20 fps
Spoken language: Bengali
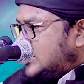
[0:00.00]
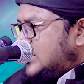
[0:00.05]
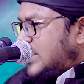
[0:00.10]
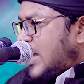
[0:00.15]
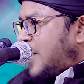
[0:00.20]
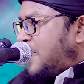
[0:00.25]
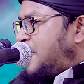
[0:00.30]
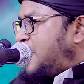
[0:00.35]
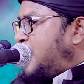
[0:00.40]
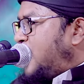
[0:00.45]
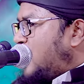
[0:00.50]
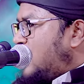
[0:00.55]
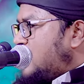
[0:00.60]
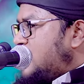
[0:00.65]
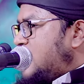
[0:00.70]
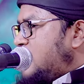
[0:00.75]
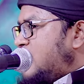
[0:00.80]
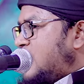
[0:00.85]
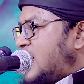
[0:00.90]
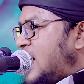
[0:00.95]
থাপ্পড়ও
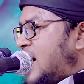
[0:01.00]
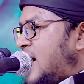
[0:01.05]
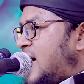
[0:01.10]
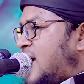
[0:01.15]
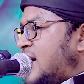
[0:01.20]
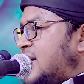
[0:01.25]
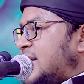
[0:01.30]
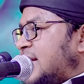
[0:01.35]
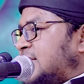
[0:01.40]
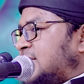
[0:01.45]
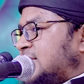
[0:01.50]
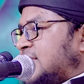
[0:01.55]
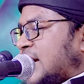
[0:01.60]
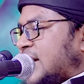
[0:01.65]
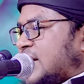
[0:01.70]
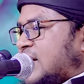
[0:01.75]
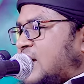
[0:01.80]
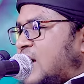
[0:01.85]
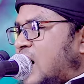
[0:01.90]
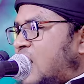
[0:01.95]
দিবে না
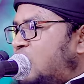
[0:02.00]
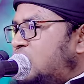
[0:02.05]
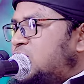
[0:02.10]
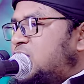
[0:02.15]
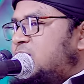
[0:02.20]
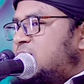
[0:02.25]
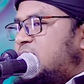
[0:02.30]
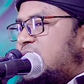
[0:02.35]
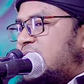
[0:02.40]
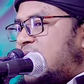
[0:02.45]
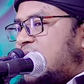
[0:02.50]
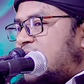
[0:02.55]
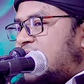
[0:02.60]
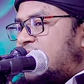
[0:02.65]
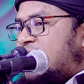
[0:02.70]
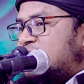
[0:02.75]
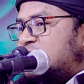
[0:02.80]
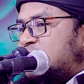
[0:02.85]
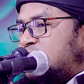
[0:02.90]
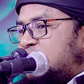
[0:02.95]
ধাক্কাও দিবে না
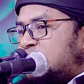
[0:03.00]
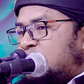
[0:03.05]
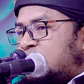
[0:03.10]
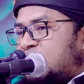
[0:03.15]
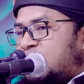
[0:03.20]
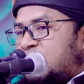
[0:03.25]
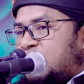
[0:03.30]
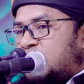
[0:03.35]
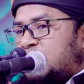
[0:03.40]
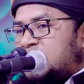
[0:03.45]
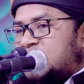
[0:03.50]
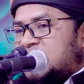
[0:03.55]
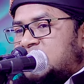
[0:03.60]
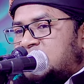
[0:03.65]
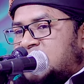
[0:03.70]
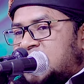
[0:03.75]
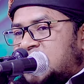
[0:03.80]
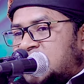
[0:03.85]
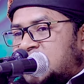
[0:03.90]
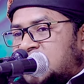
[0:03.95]
শুধু ফু
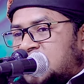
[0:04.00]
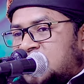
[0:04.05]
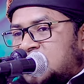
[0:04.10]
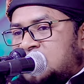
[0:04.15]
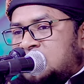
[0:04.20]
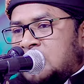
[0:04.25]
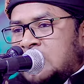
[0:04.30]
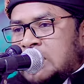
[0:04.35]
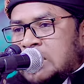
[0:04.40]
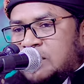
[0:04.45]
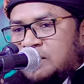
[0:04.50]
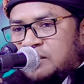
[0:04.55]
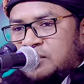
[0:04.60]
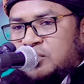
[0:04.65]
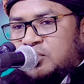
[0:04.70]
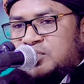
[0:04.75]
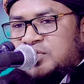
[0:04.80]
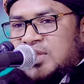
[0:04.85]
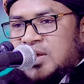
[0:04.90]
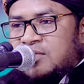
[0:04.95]
দিবে
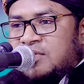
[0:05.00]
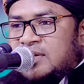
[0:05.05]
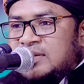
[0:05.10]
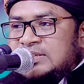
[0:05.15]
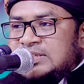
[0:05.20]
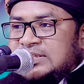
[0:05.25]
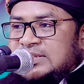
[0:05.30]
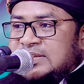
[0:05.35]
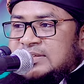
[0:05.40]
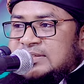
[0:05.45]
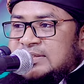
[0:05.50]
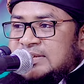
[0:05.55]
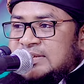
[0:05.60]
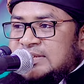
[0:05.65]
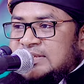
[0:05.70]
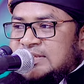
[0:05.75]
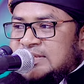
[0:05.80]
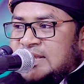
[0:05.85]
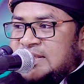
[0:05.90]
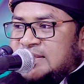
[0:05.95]
ফু দেওয়ার সাথে
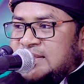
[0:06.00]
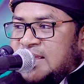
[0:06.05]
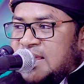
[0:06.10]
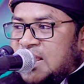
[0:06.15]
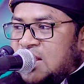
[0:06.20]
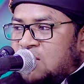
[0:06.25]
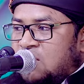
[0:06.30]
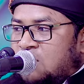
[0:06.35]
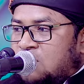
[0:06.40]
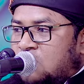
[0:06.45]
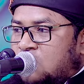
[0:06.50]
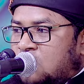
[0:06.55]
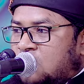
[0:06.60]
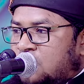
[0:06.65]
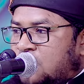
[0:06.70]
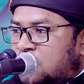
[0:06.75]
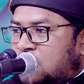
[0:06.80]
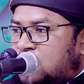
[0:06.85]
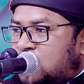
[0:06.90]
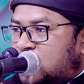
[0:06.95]
সাথেই
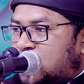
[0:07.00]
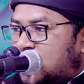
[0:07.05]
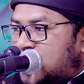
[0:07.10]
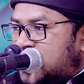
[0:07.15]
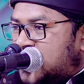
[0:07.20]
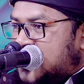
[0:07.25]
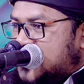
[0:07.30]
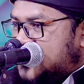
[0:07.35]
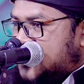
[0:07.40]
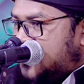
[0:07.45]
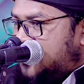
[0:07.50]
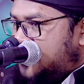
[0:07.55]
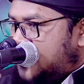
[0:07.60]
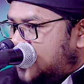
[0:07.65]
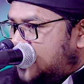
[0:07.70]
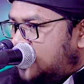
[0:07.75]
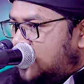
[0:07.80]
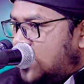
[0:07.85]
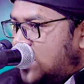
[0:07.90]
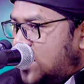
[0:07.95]
লণ্ডভণ্ড হয়ে যাবে